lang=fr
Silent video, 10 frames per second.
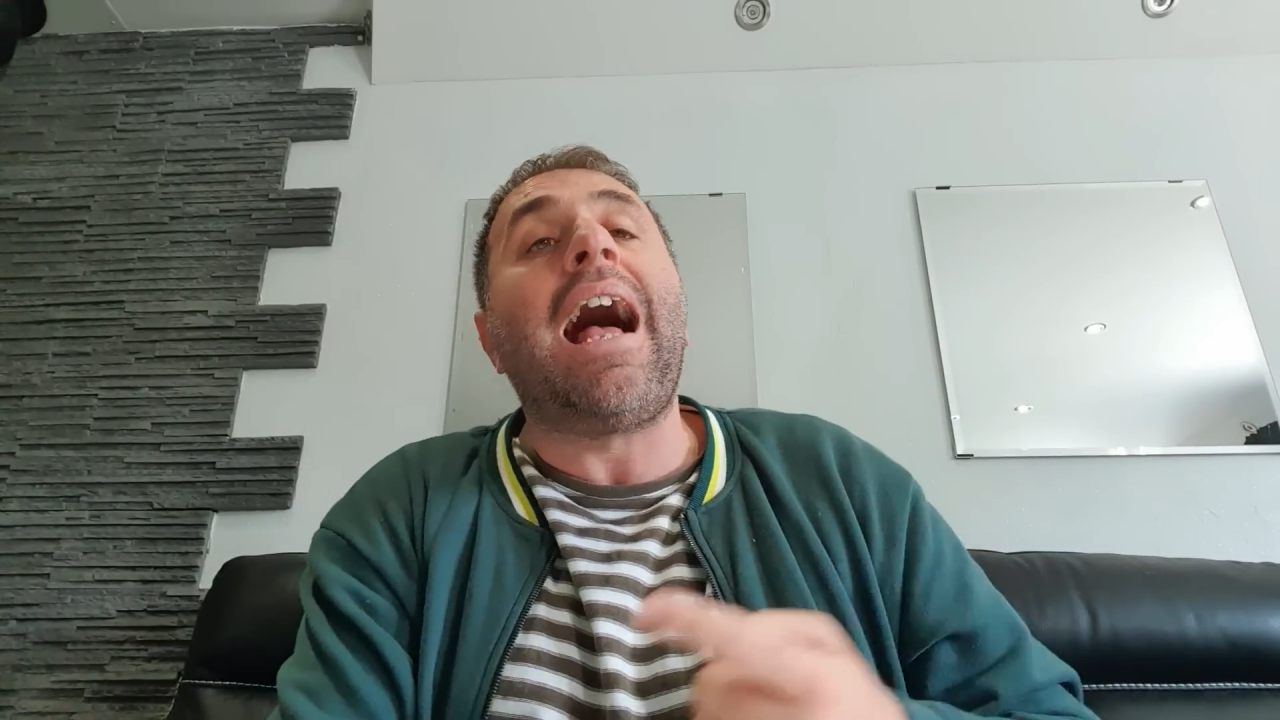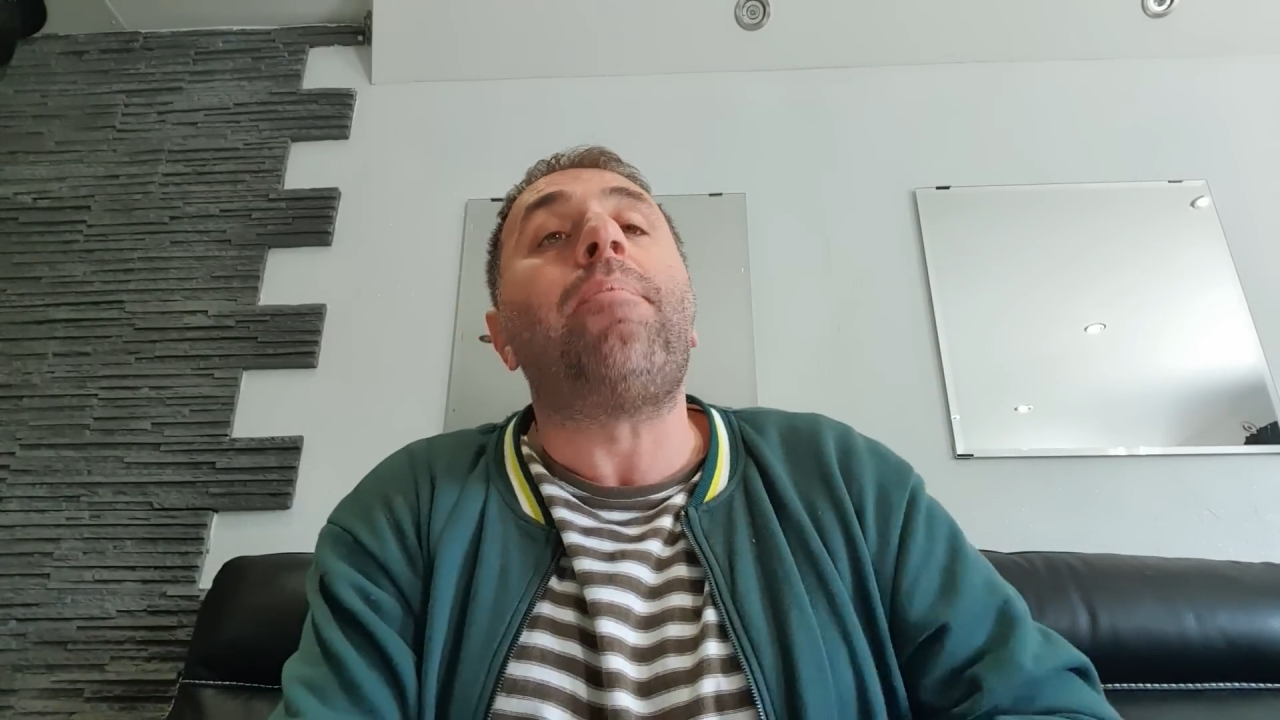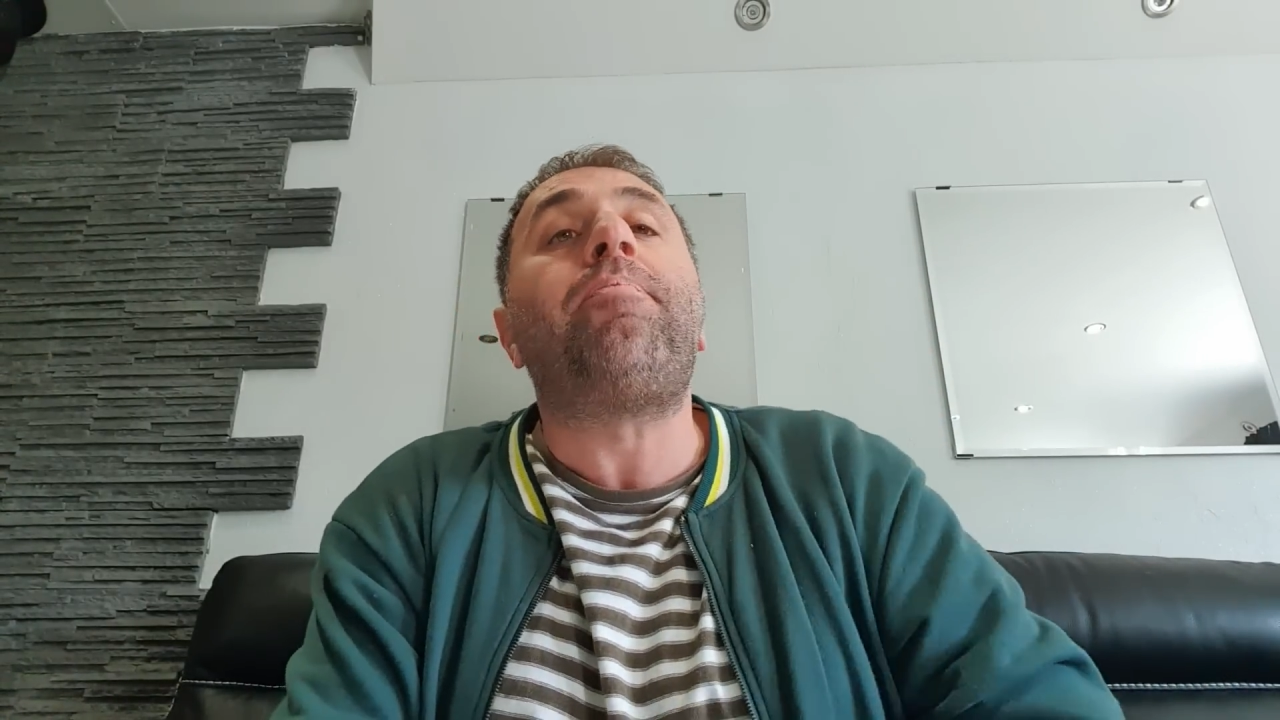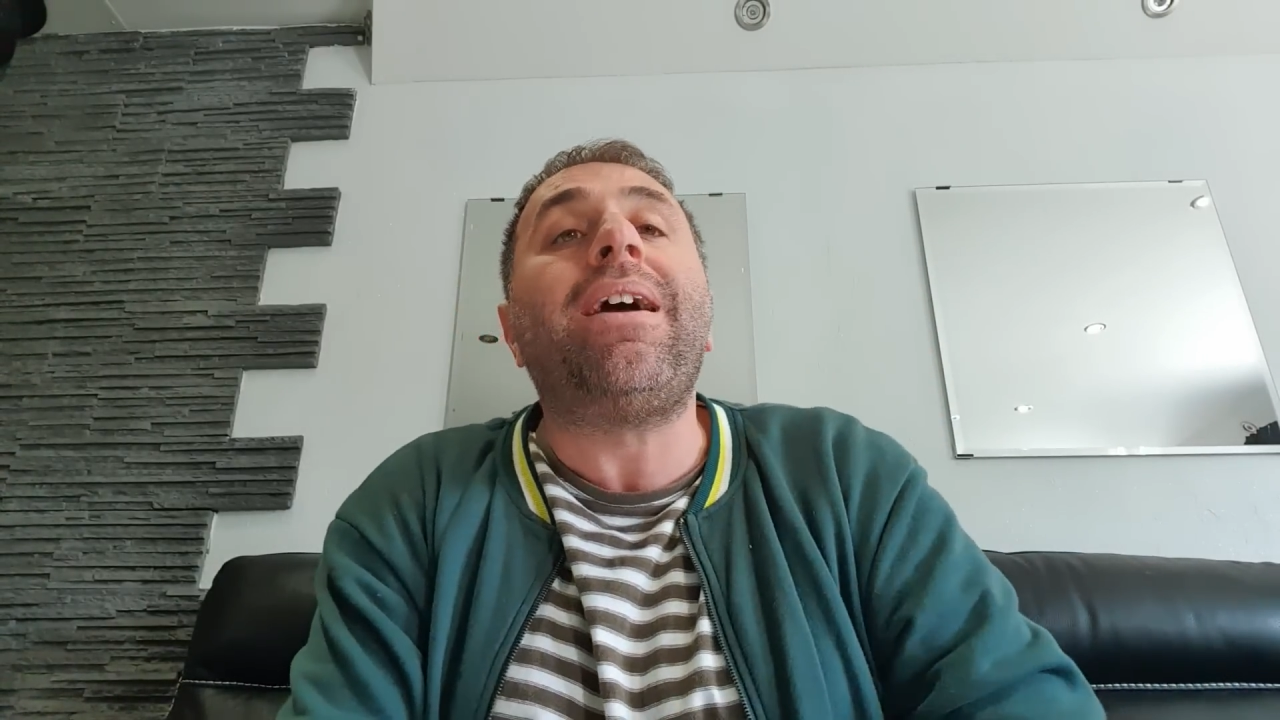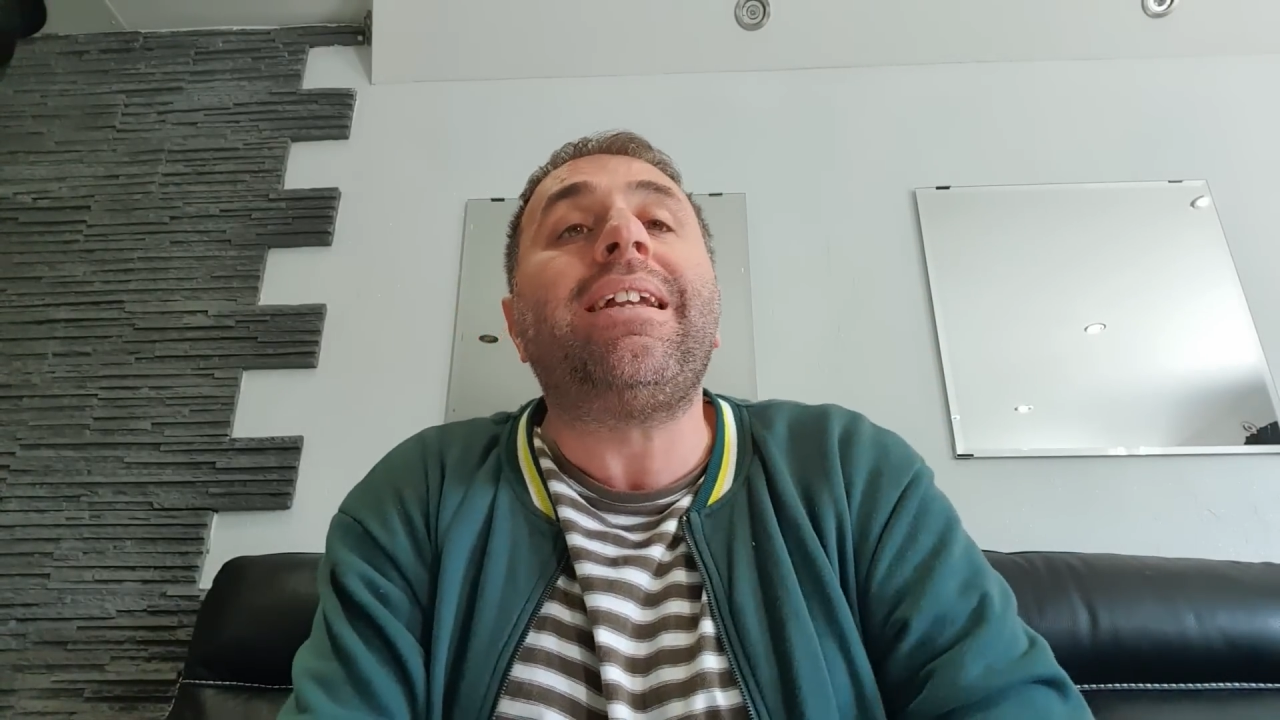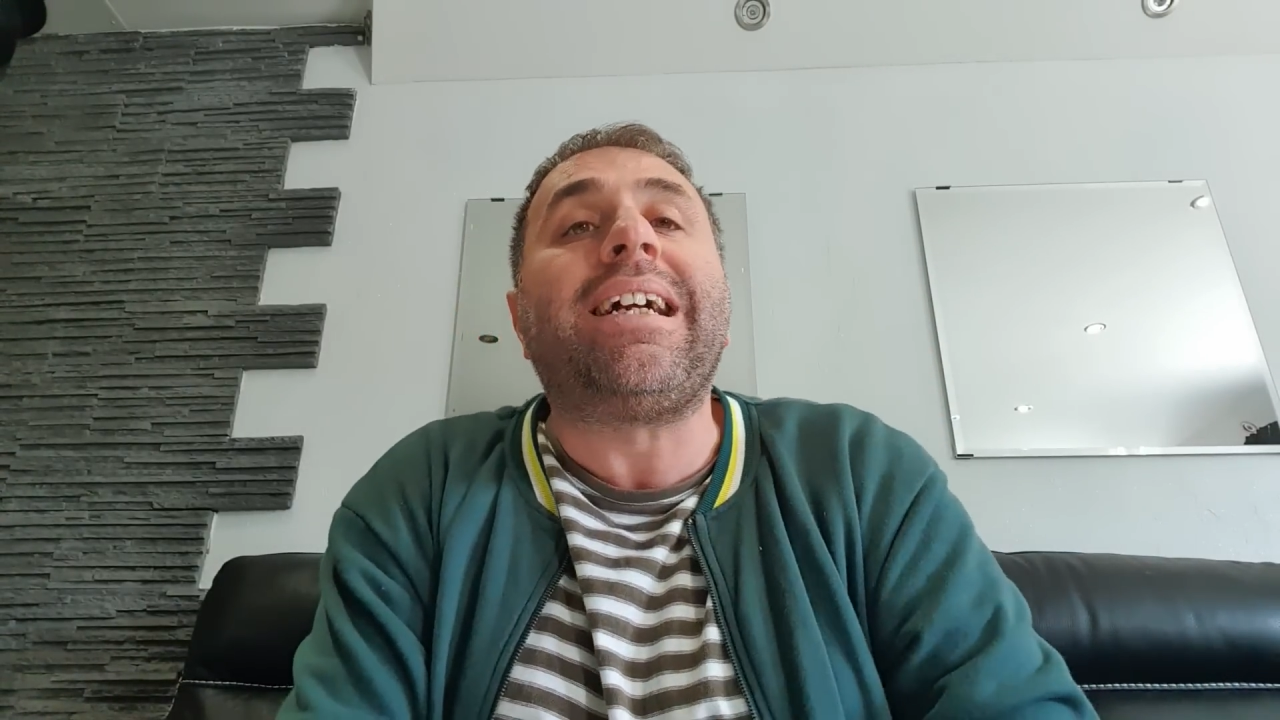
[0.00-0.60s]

à peine